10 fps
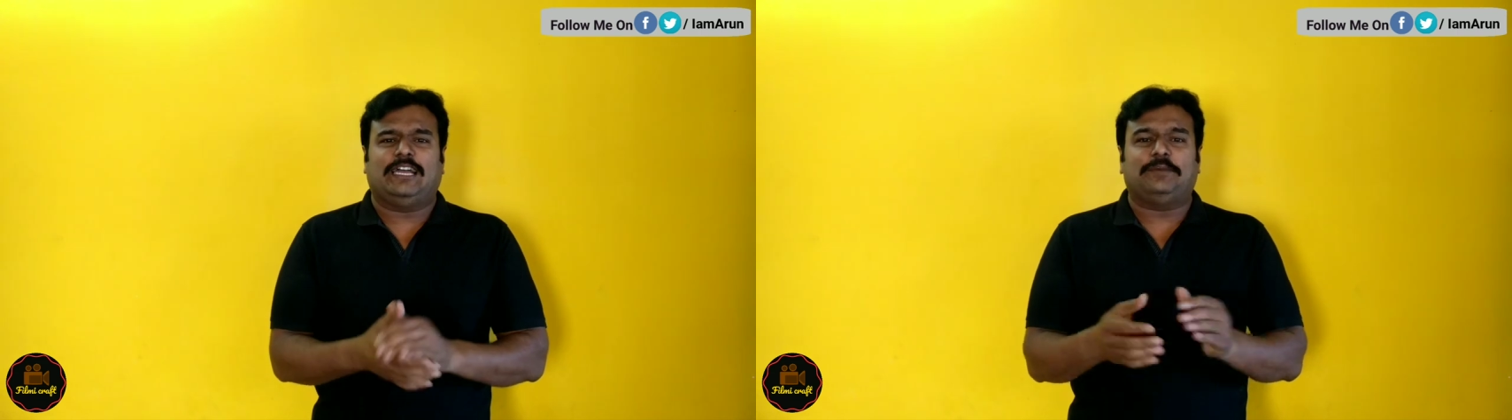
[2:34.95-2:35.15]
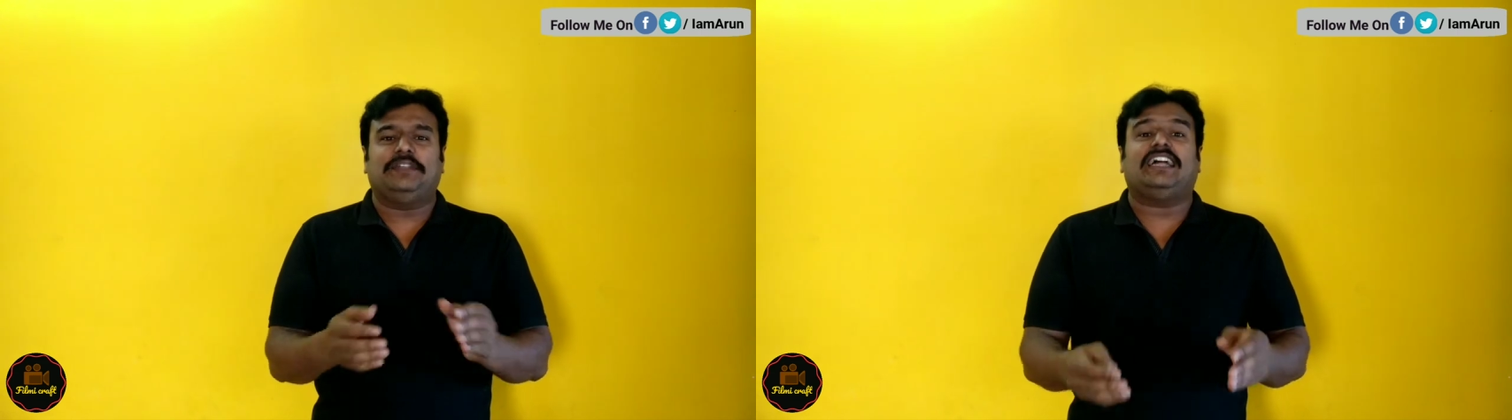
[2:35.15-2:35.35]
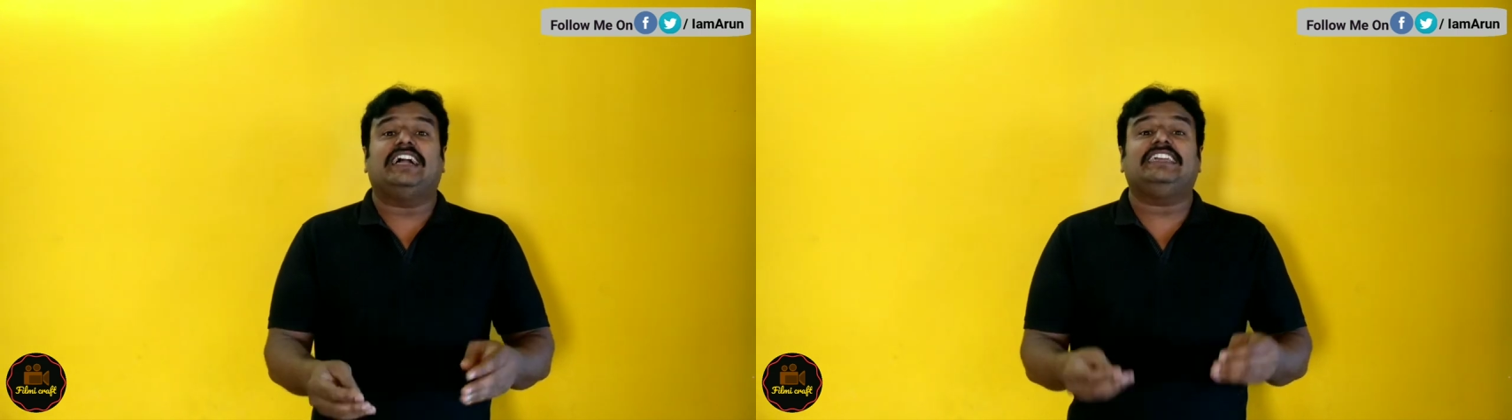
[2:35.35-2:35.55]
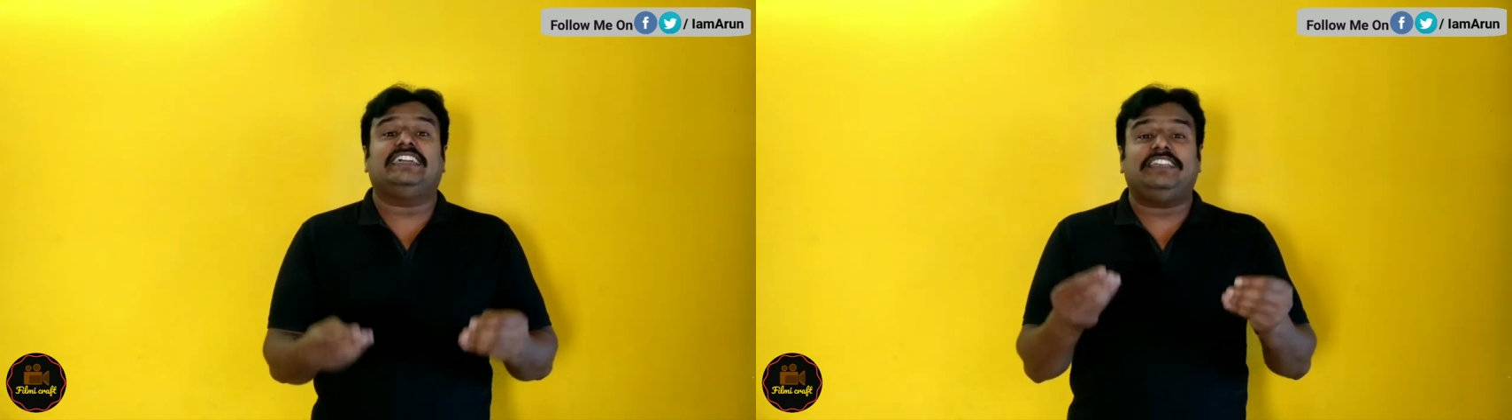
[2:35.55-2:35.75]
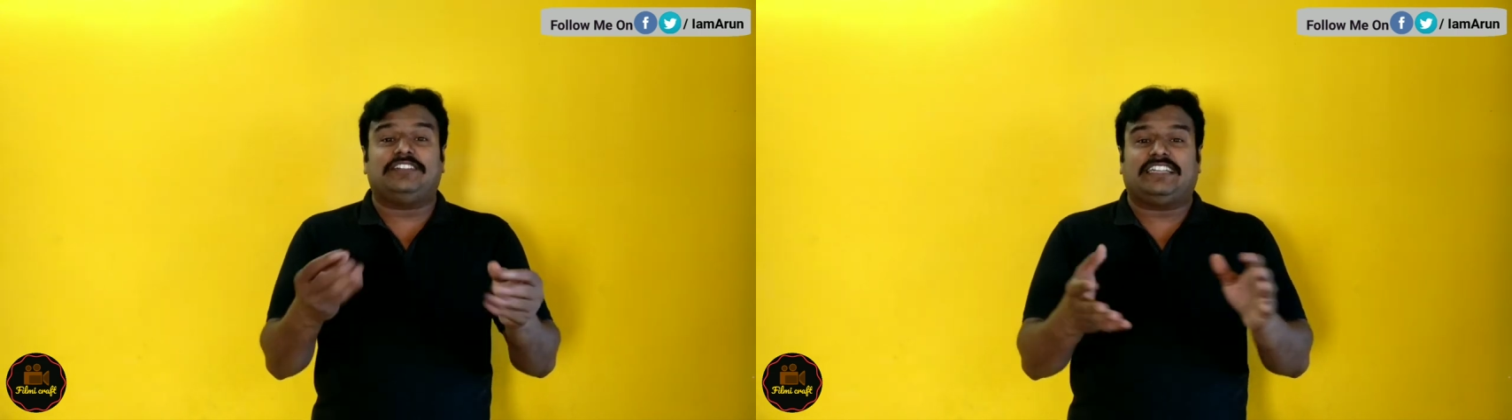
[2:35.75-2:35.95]
அப்படின்னு
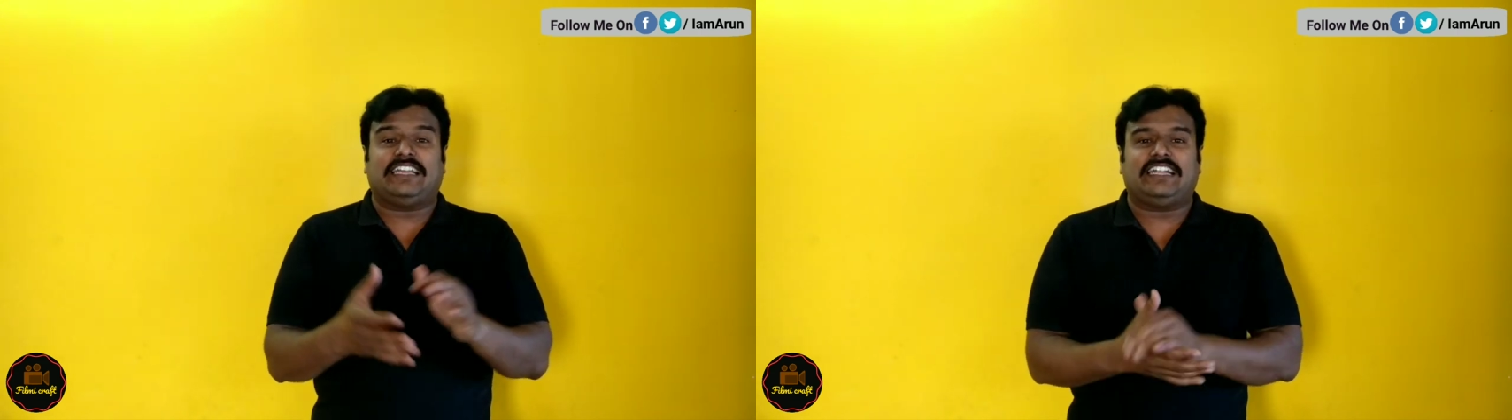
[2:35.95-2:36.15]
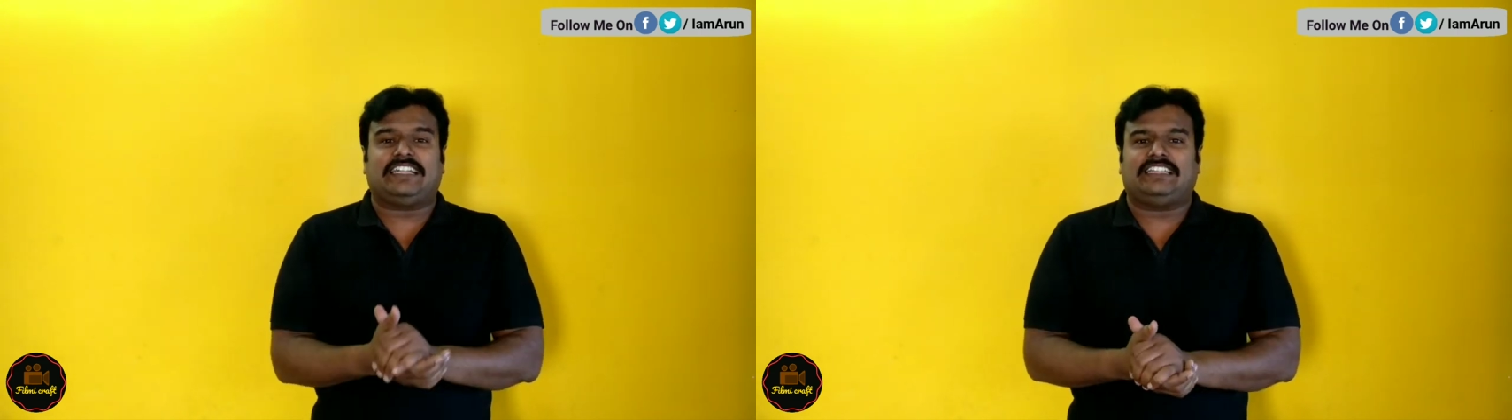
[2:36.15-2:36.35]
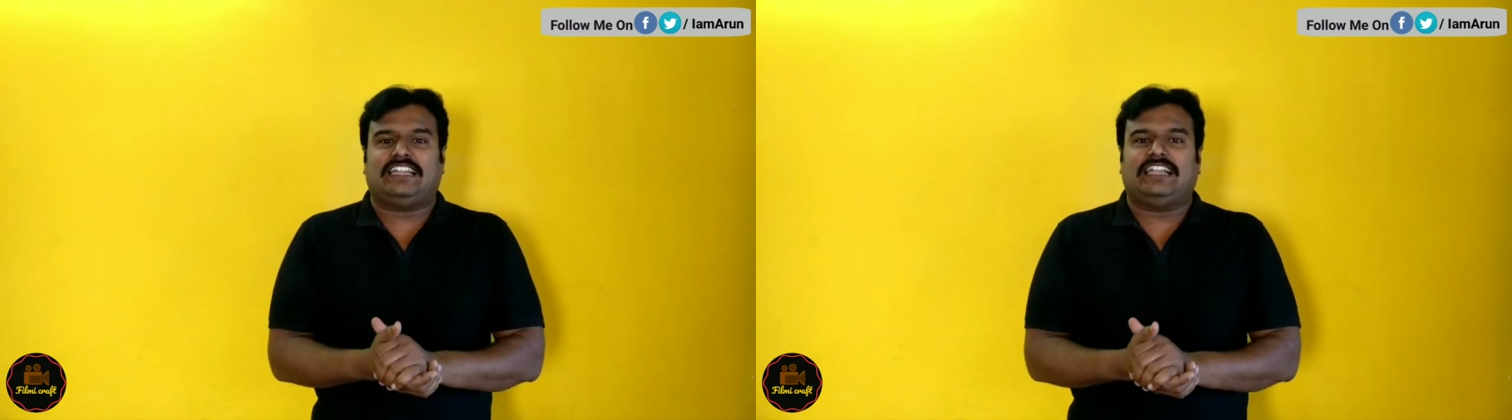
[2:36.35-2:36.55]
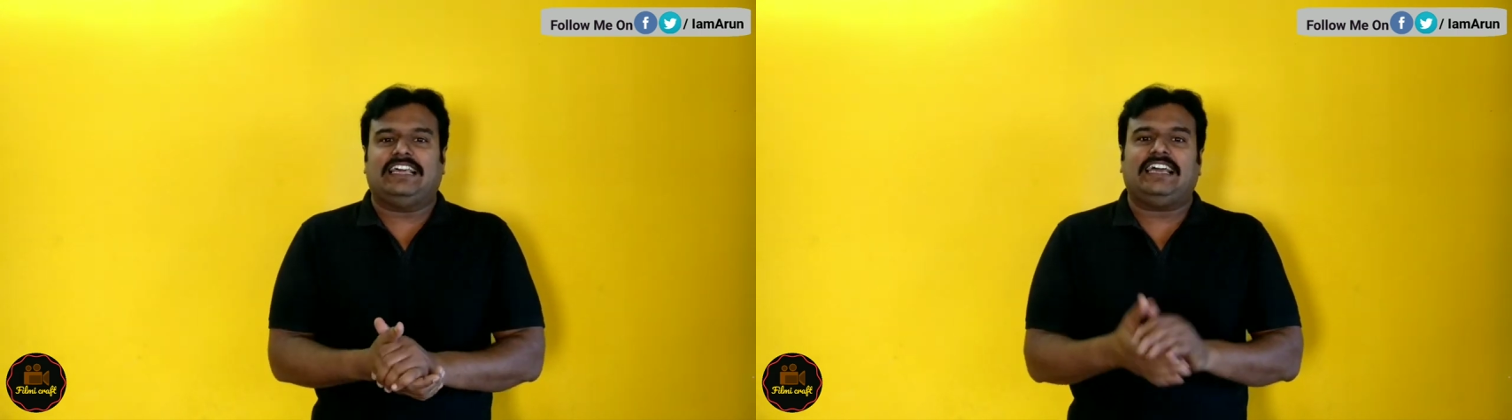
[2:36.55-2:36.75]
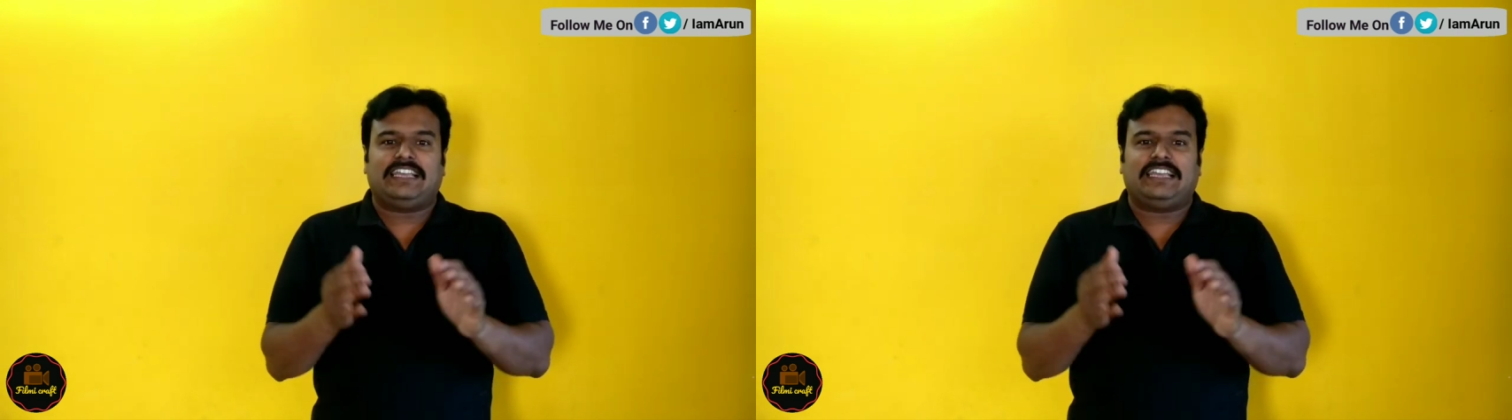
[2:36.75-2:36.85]
அடிக்கடி இவர்கிட்ட கேட்டதுனால